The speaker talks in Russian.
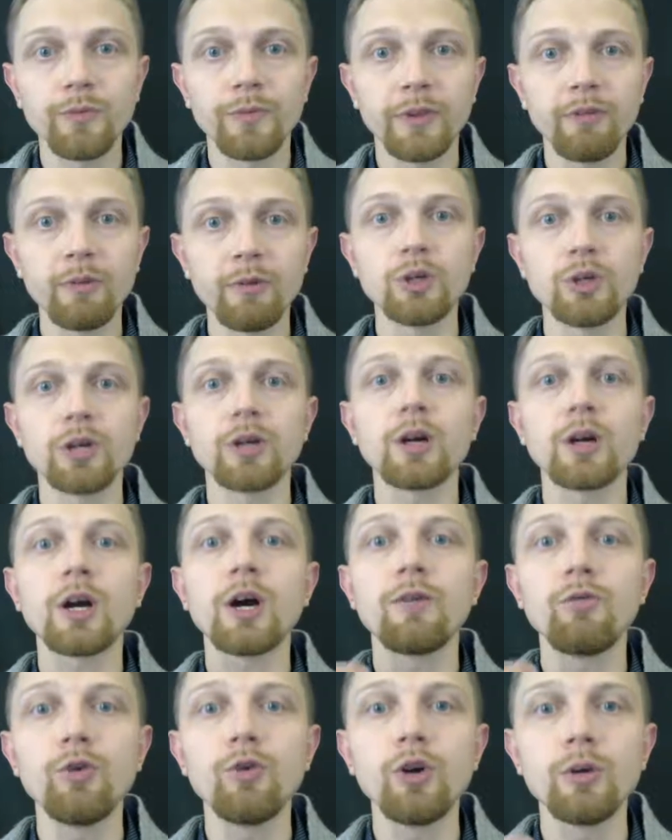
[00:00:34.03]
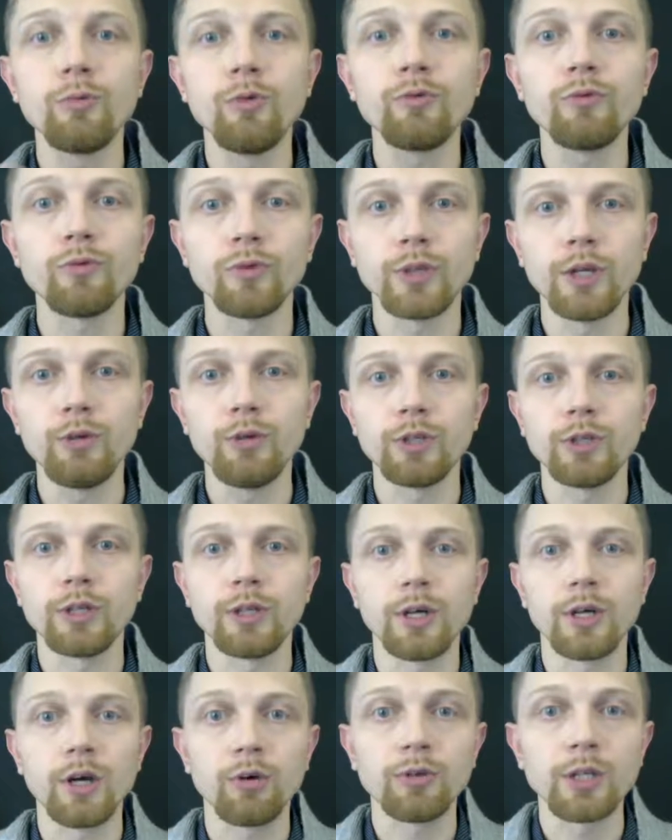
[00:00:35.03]
и вообще каково ему внутри вот это,
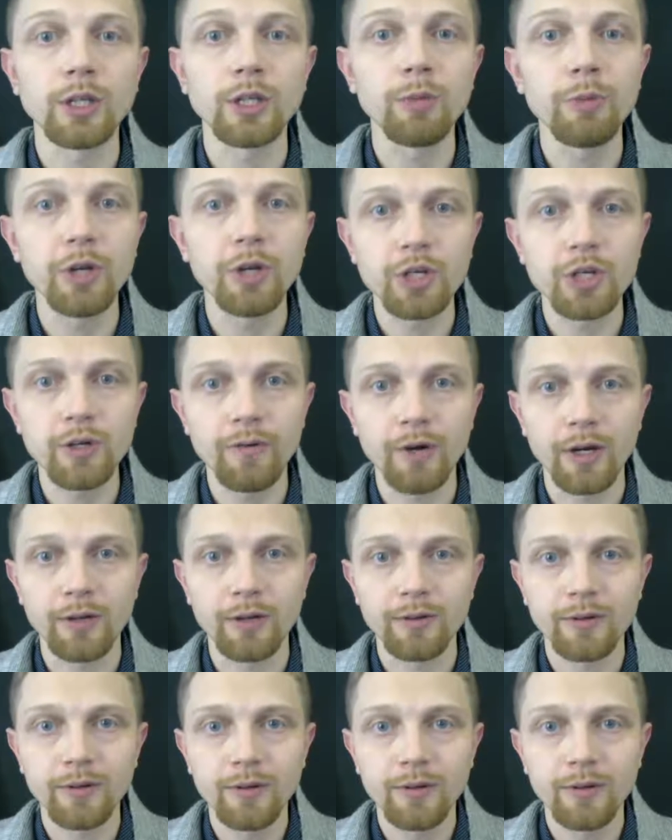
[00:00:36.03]
как он это переживает.